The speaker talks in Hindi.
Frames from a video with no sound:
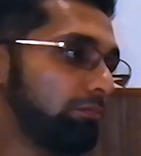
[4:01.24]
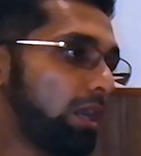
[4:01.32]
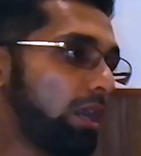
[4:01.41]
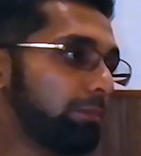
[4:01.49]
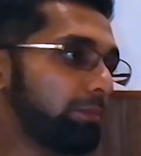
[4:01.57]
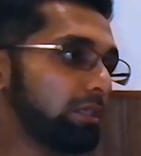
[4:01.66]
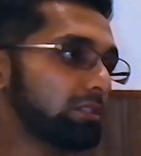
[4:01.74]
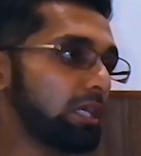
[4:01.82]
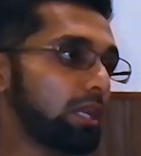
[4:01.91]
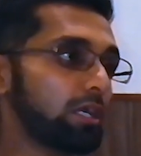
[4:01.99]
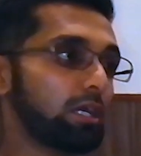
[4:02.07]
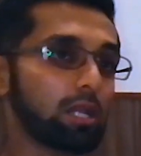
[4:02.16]
आपका
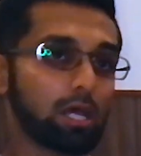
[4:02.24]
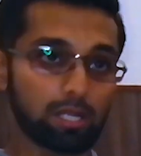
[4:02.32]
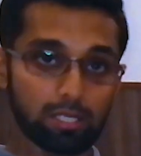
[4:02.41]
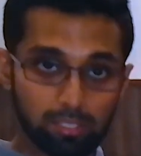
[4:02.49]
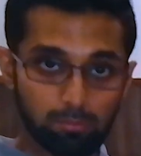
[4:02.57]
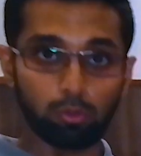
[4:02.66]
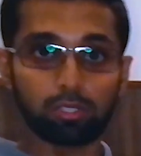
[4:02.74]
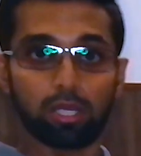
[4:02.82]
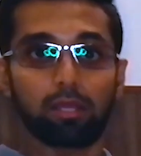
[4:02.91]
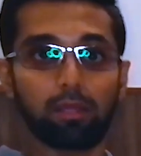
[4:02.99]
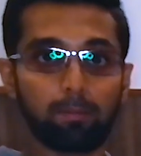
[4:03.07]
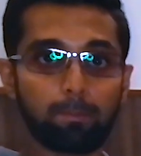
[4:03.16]
सारा घराना ही मोटा
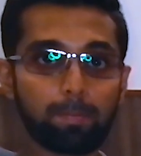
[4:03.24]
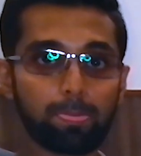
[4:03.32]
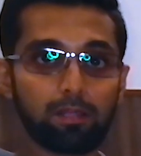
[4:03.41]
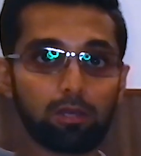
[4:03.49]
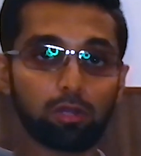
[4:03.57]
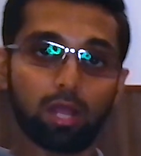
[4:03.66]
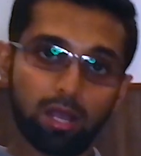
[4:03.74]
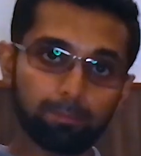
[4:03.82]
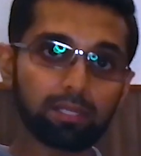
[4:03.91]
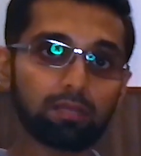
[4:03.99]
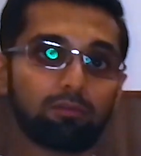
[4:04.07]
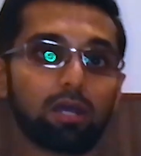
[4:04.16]
है और आप
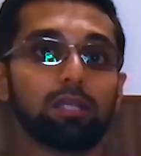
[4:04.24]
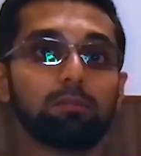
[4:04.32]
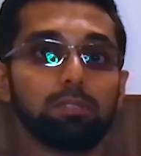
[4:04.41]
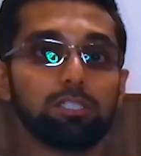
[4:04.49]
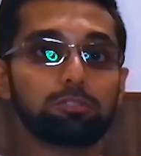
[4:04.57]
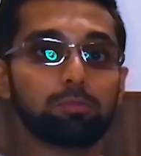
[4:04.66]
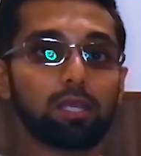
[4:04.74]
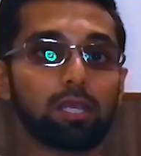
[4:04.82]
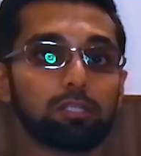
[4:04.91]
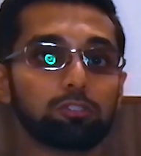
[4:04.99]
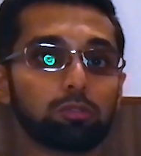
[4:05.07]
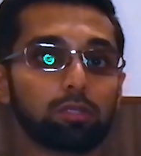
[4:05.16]
एक वाहिद बीच में
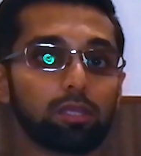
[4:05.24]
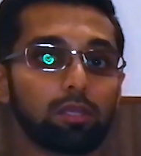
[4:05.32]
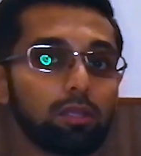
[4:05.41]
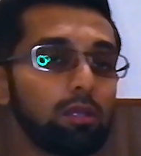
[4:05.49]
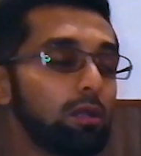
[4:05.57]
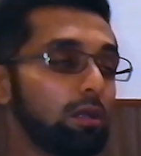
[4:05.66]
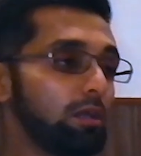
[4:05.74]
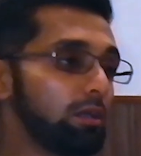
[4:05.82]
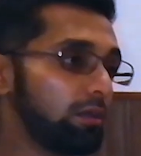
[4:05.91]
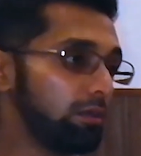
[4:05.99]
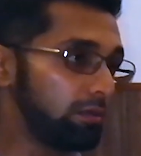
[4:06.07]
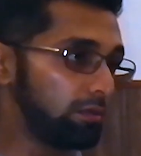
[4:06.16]
हैं जो कि
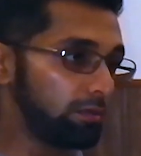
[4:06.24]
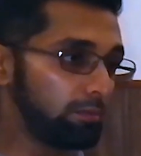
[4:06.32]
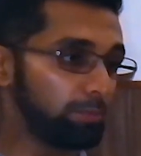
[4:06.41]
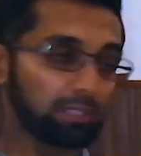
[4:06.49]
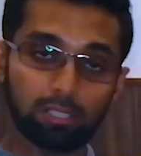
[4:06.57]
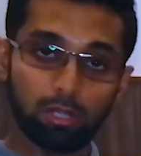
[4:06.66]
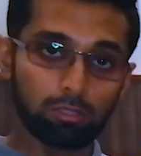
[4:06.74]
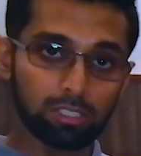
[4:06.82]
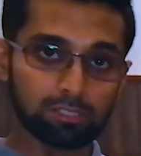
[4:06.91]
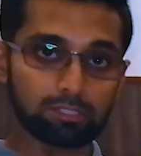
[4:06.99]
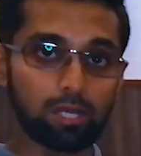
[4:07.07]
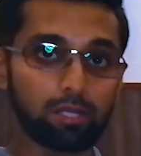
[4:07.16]
पतला
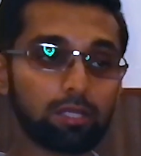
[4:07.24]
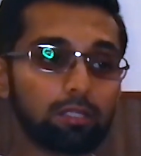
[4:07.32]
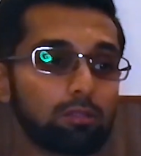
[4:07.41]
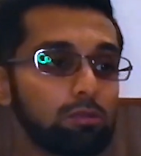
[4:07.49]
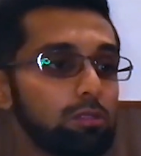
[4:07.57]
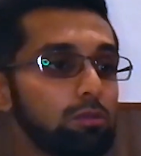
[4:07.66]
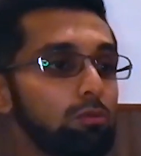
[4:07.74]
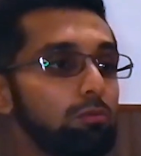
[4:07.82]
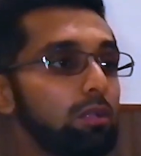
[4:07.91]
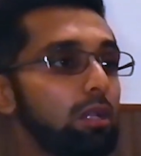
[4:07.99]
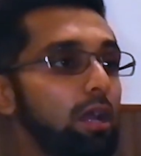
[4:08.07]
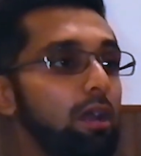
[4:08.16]
होना चाह रहे हैं तो यू
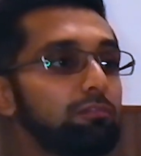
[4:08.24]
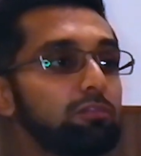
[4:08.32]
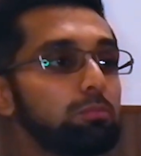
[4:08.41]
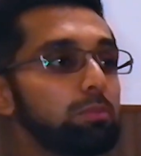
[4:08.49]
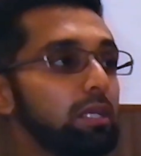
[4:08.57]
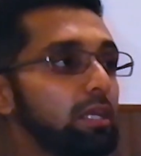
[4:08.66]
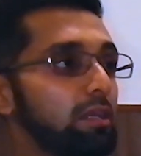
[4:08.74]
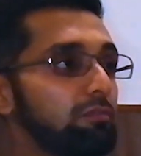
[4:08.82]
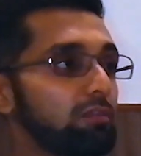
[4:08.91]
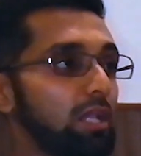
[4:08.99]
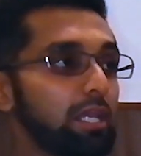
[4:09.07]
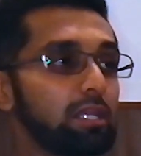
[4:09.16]
विल हैव टू बिहेव
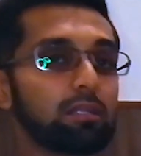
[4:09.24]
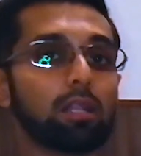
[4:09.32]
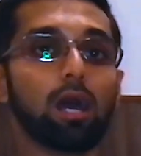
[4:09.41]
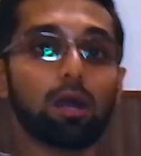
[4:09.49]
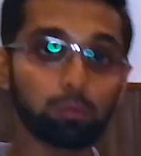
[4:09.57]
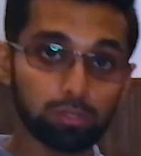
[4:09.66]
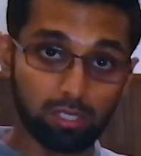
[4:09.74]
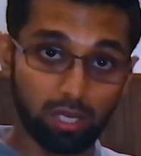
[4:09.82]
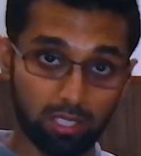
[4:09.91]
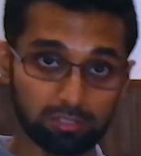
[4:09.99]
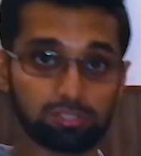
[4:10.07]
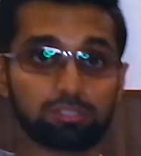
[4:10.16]
लाइक एन
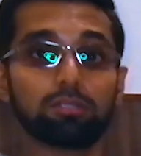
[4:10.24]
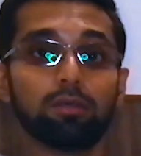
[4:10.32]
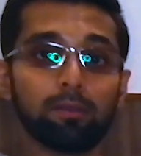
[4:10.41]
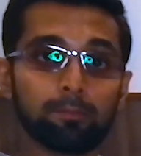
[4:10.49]
आउटकास्ट